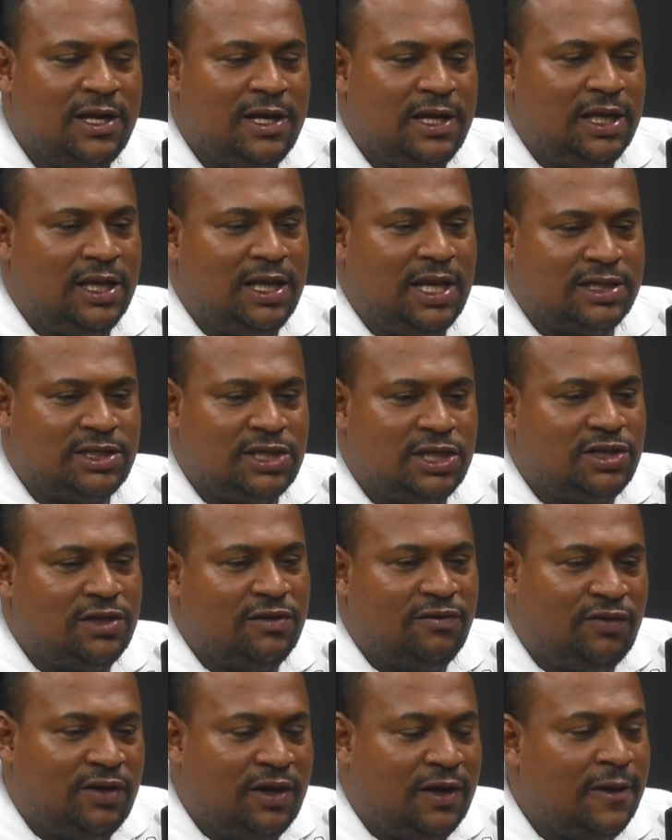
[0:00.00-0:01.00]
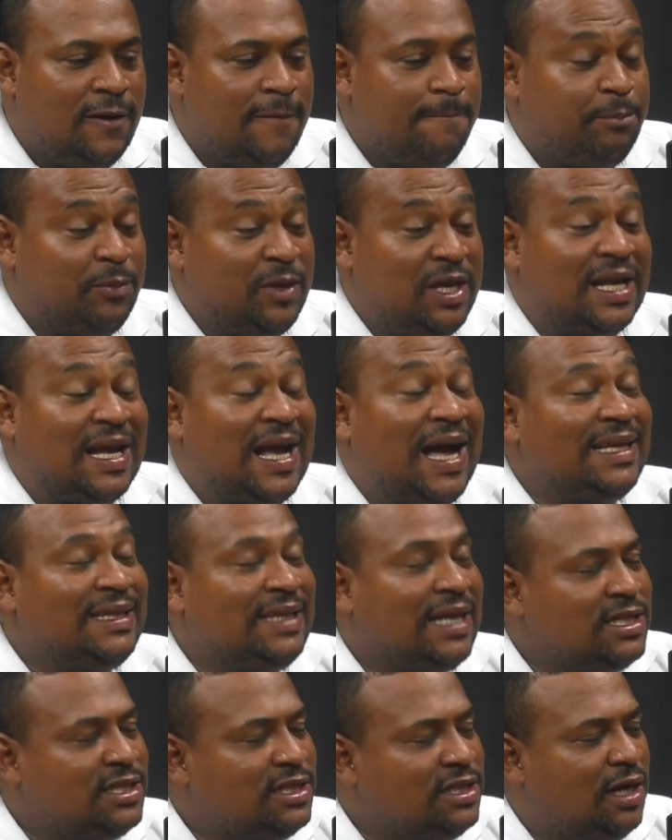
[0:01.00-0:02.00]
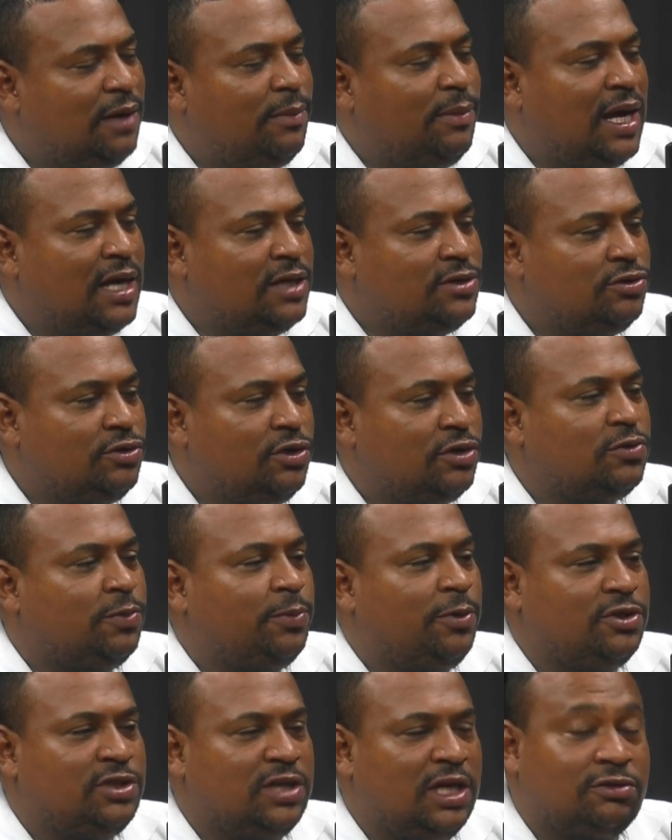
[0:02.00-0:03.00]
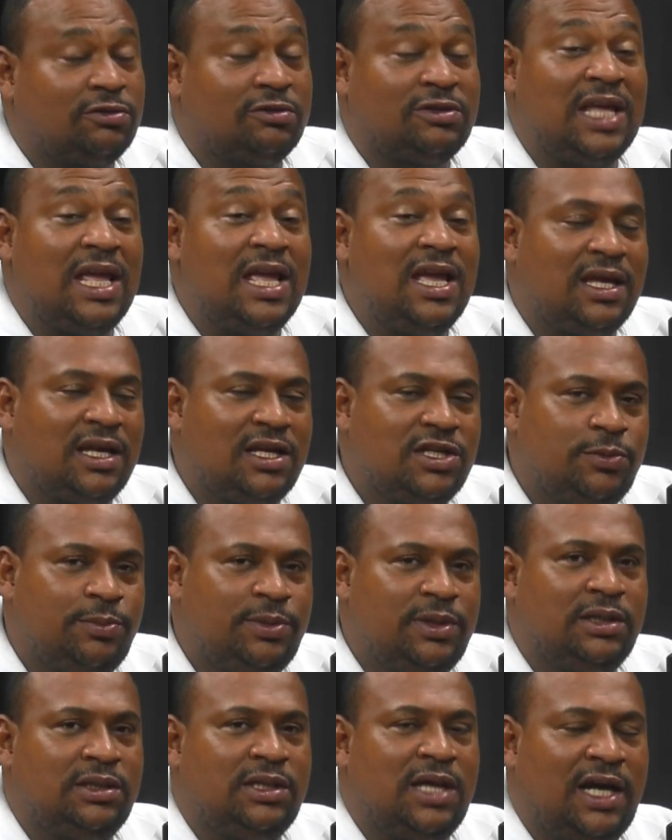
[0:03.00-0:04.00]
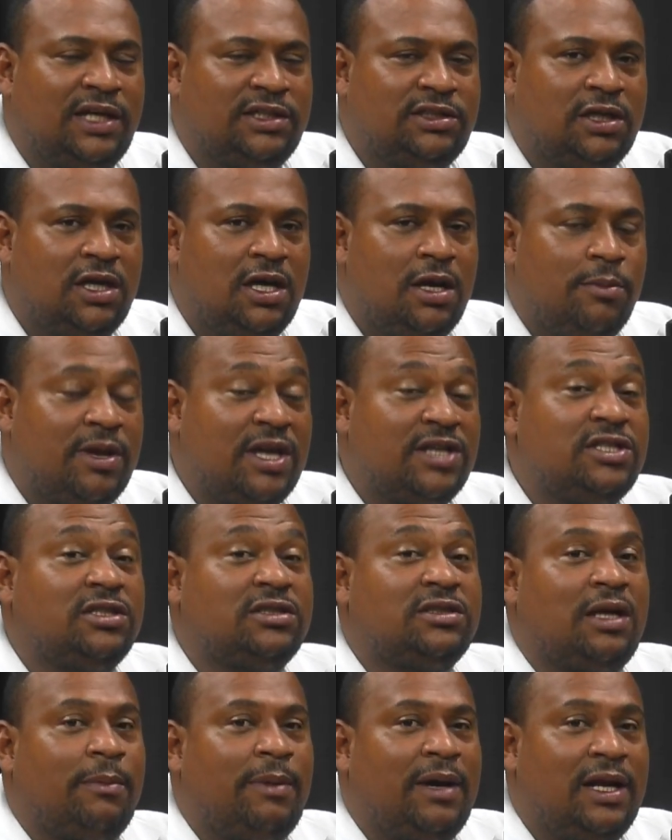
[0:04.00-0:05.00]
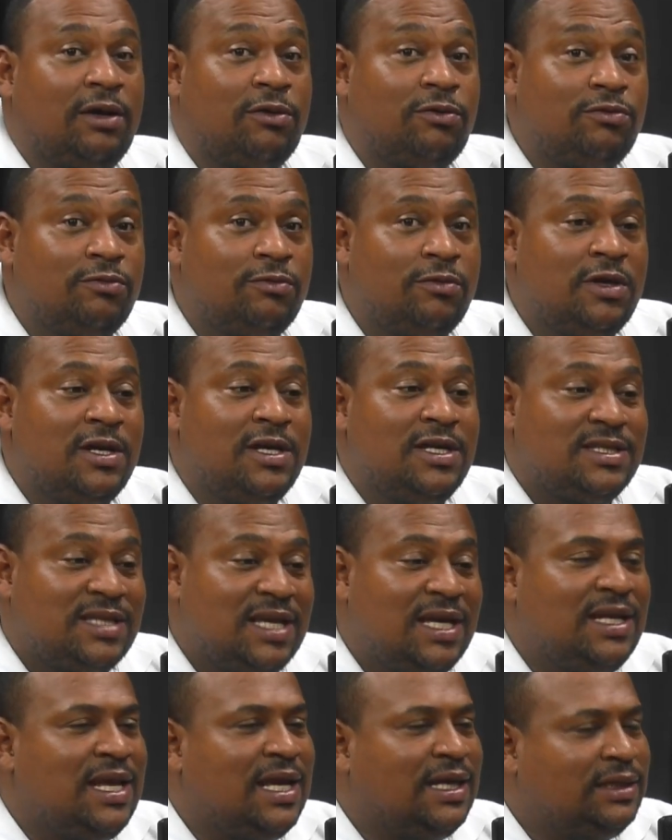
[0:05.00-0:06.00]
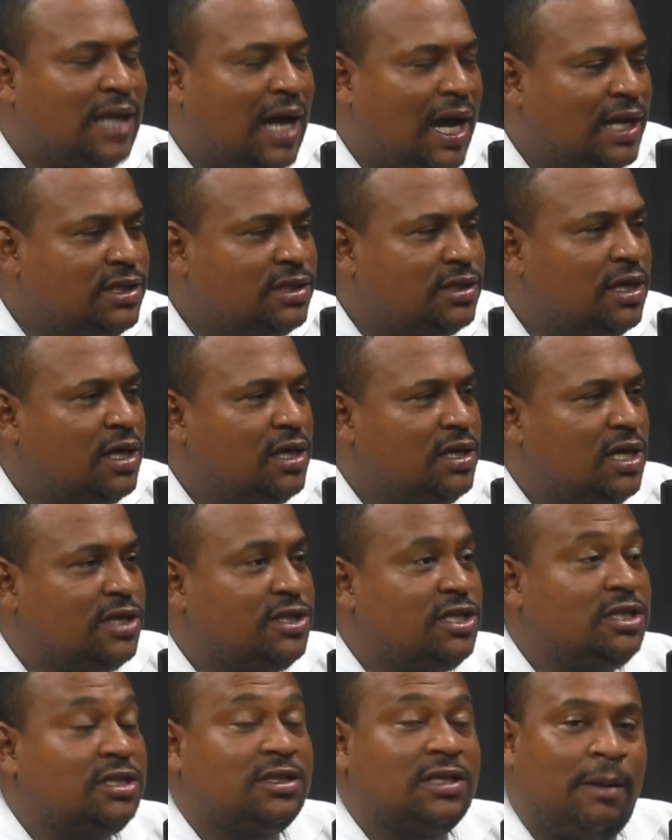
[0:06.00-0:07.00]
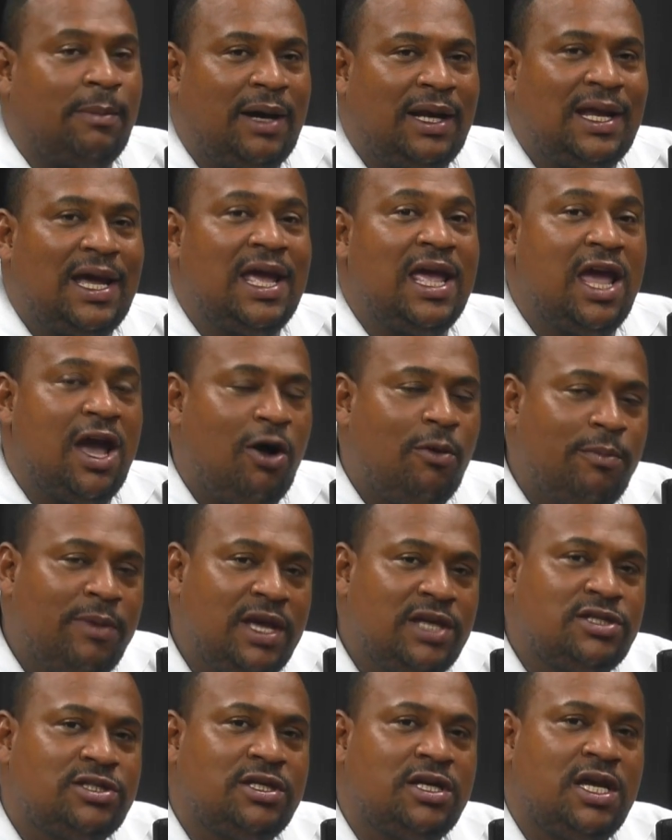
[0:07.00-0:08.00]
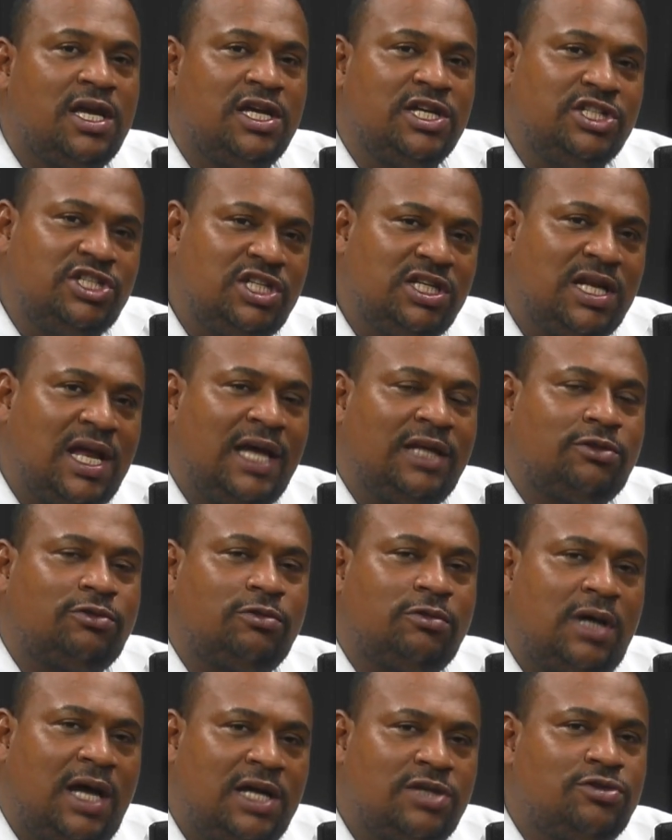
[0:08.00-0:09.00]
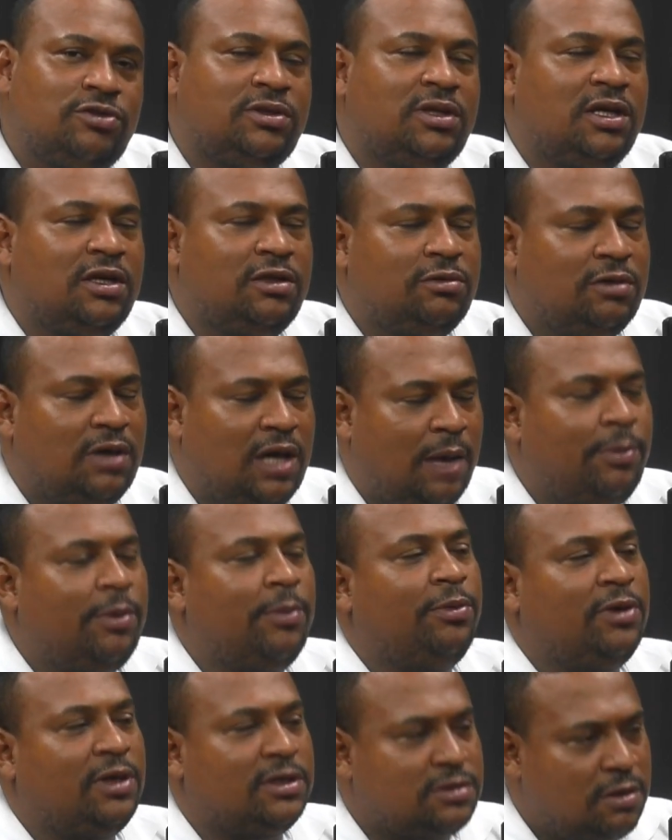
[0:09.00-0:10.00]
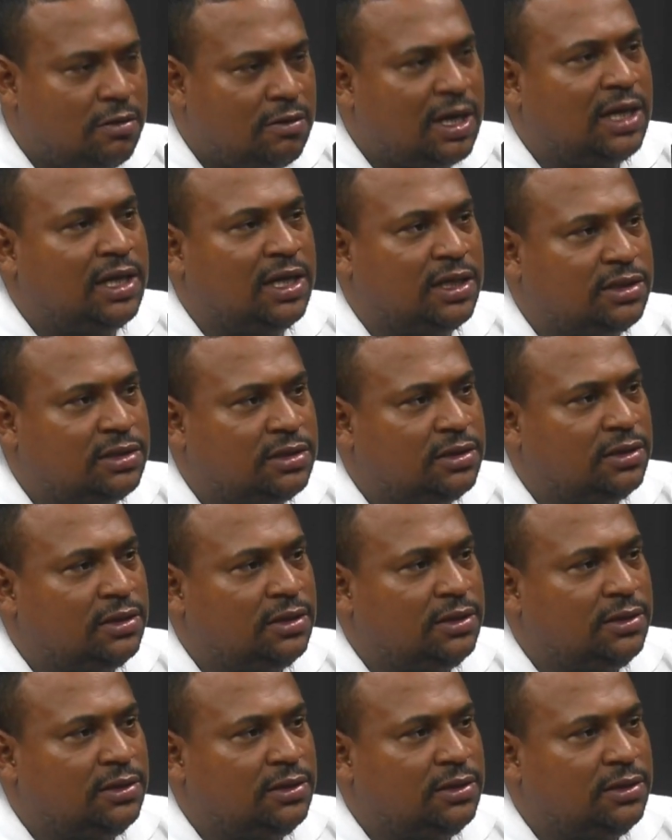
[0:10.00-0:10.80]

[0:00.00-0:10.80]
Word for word: E a gente vê que cada dia mais o nosso projeto tem credibilidade, porque a gente trabalha com seriedade e a gente trabalha realmente direto ajudando a população carente.